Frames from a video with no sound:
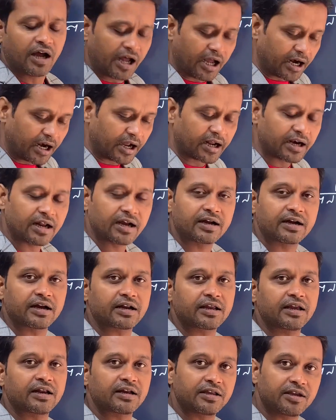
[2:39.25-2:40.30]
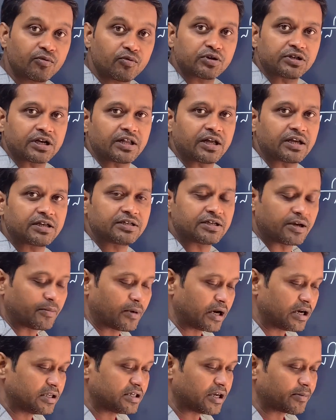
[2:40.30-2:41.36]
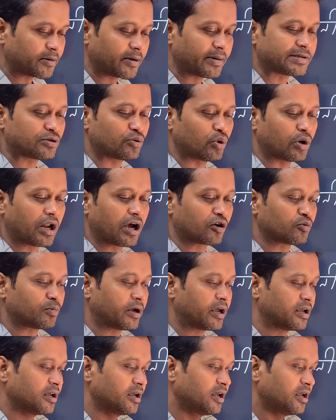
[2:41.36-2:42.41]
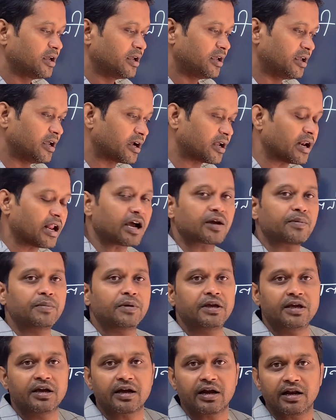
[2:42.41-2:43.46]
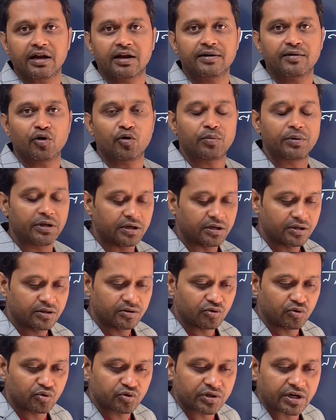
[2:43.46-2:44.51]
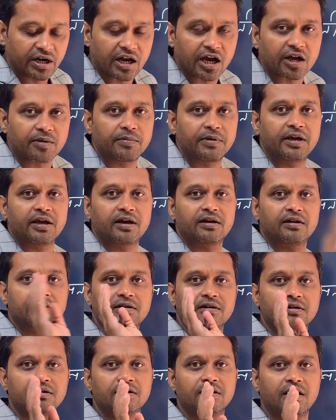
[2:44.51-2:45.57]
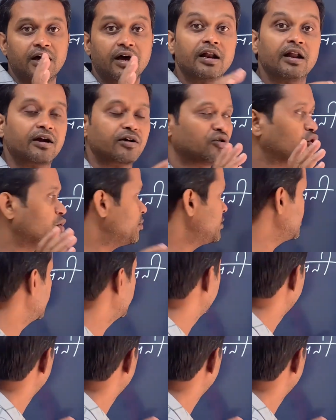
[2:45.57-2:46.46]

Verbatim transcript: अलग अलग करके रखिए वो ज़्यादा अच्छा है मान लीजिए आपके पास दो लाख रुपये एक लाख में एक अलग नॉमनी दूसरे लाख में एक अलग नॉमनी